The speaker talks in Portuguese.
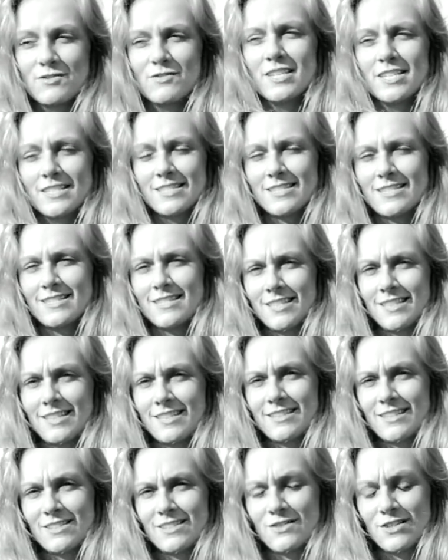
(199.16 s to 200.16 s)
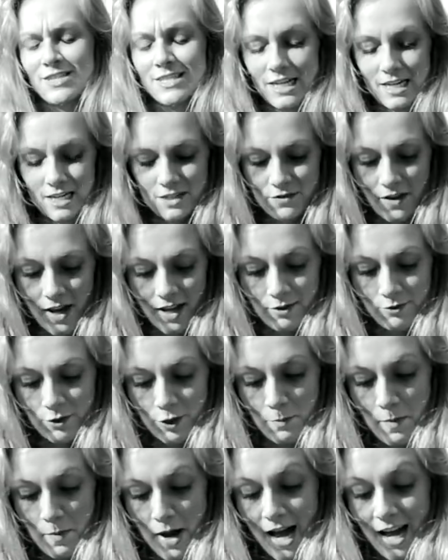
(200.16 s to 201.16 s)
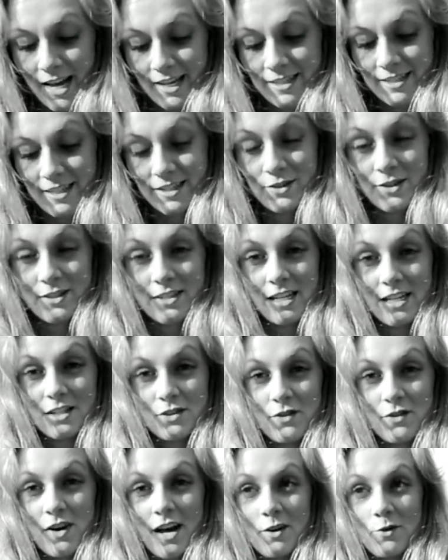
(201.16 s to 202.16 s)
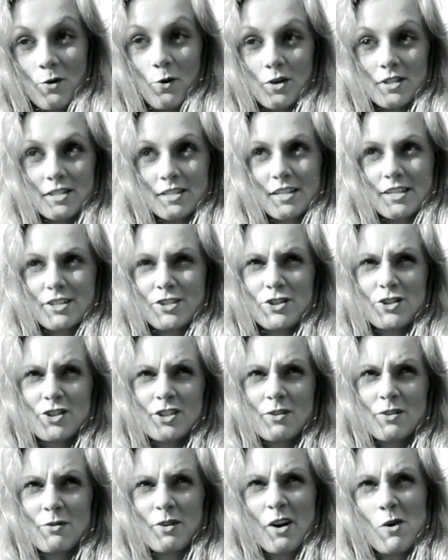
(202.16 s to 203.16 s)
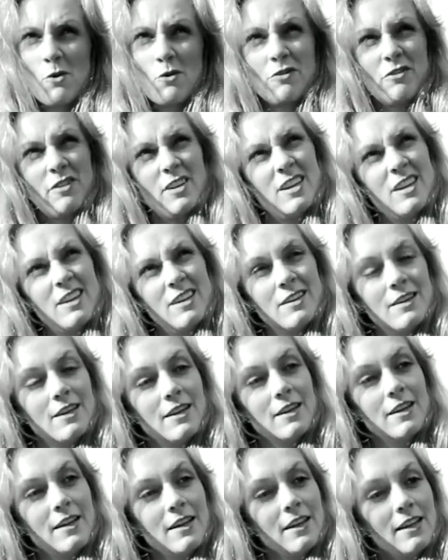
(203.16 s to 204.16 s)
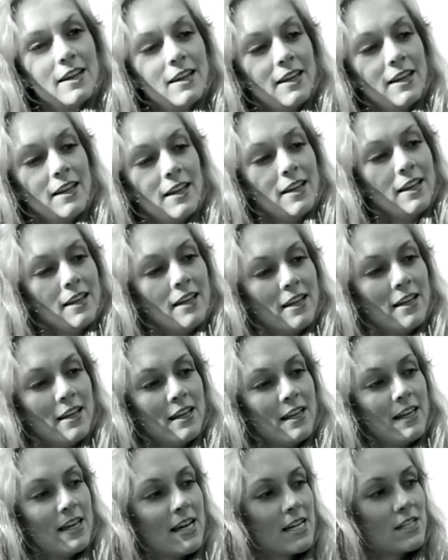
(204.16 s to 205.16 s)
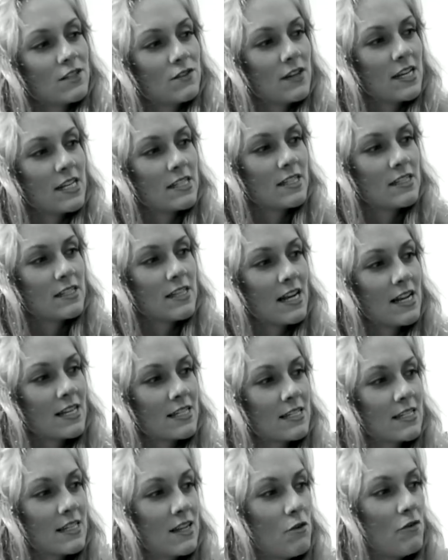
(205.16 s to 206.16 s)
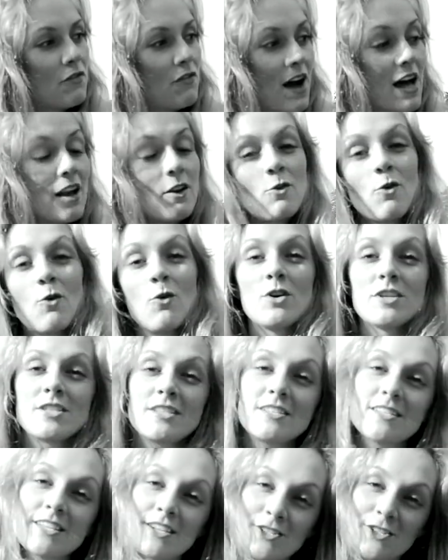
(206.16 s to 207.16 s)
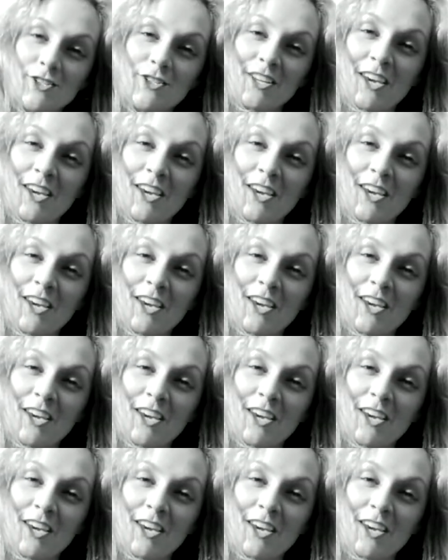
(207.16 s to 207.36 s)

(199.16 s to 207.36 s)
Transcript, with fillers: vezes sim. Às vezes elas falam demais, às vezes elas falam coisas que a gente não quer ouvir. E às vezes elas não falam coisas que a gente